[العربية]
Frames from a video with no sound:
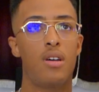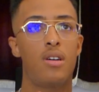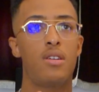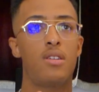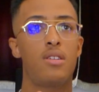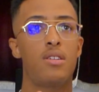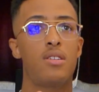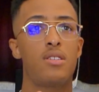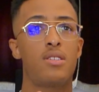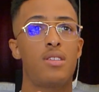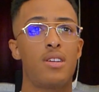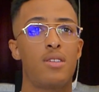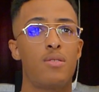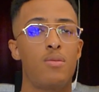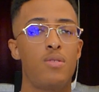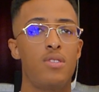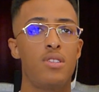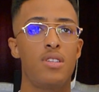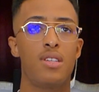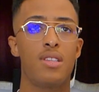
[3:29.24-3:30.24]
هذا آه،
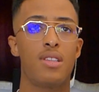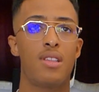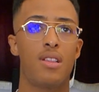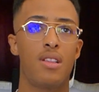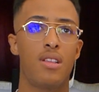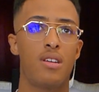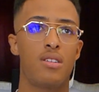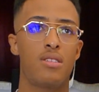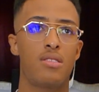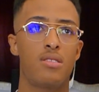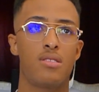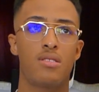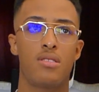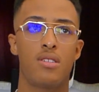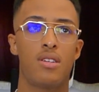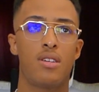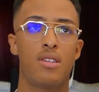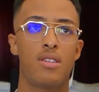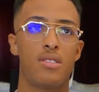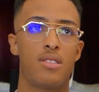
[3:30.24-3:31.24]
تكوينات لا
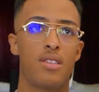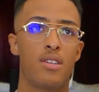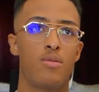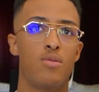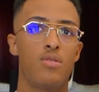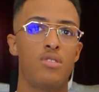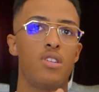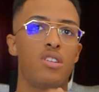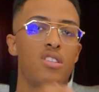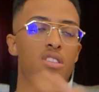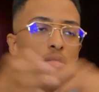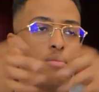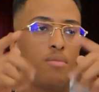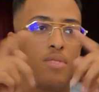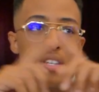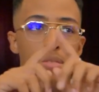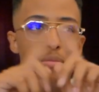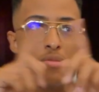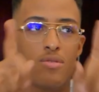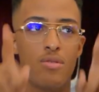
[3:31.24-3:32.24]
آه، تكوينات باه
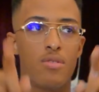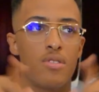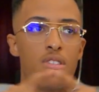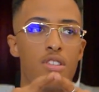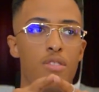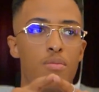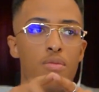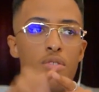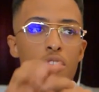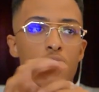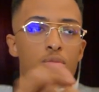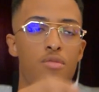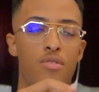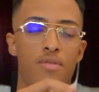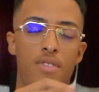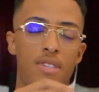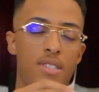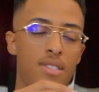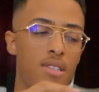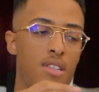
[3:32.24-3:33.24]
يمدوا لك فيس
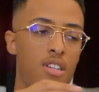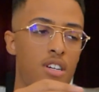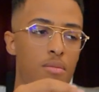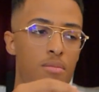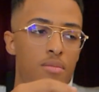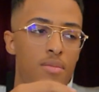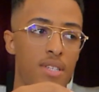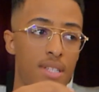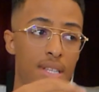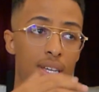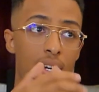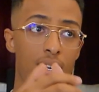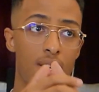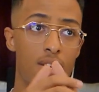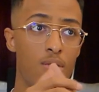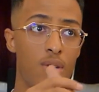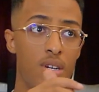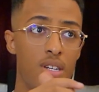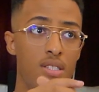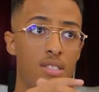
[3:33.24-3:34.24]
فايس لا مي نقرا
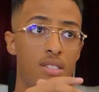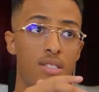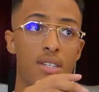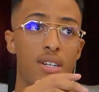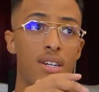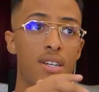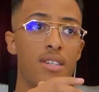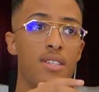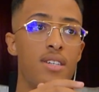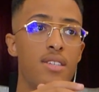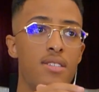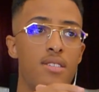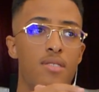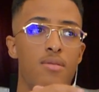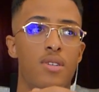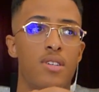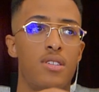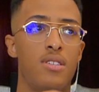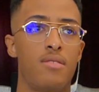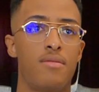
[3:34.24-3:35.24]
وحدي نقرا ياسر
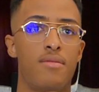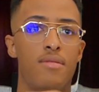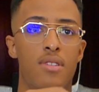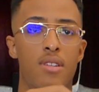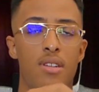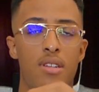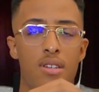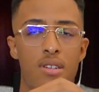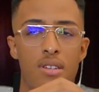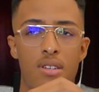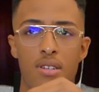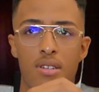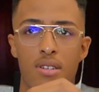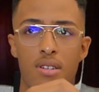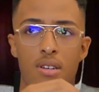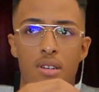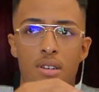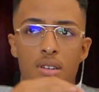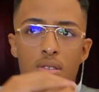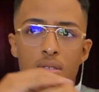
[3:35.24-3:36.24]
وحدي في
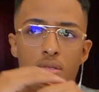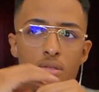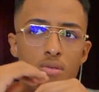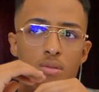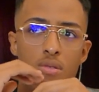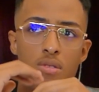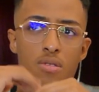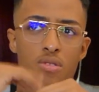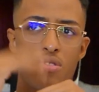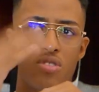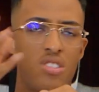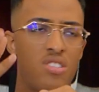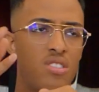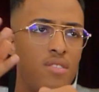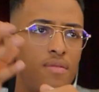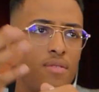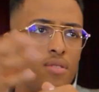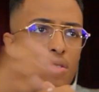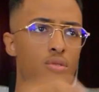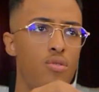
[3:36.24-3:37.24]
كسوا نريشاشي
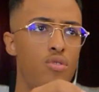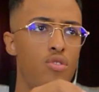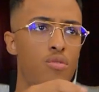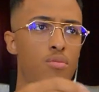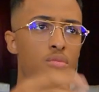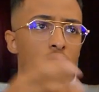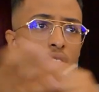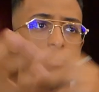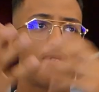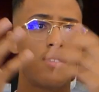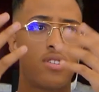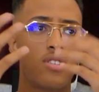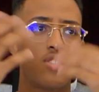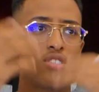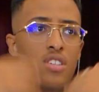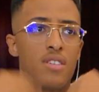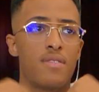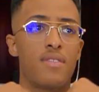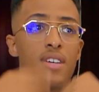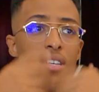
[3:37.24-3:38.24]
في يوتيوب نتفرج
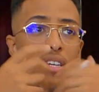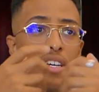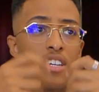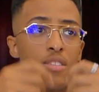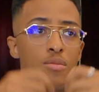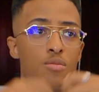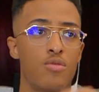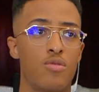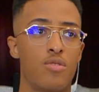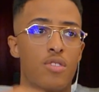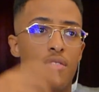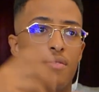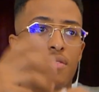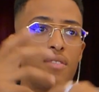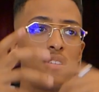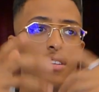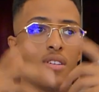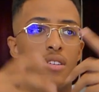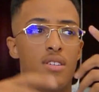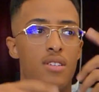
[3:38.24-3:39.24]
كيفاه يخدموا
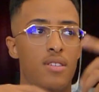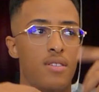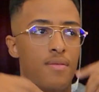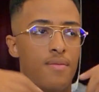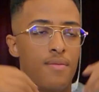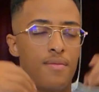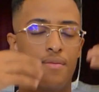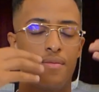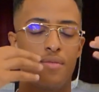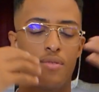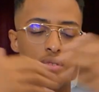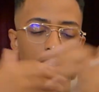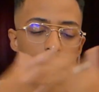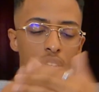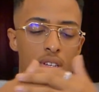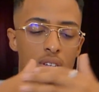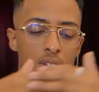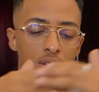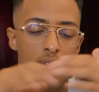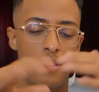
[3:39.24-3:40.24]
كيفاه فوق
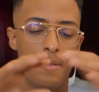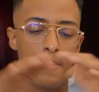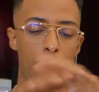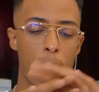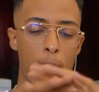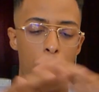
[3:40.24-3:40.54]
آه،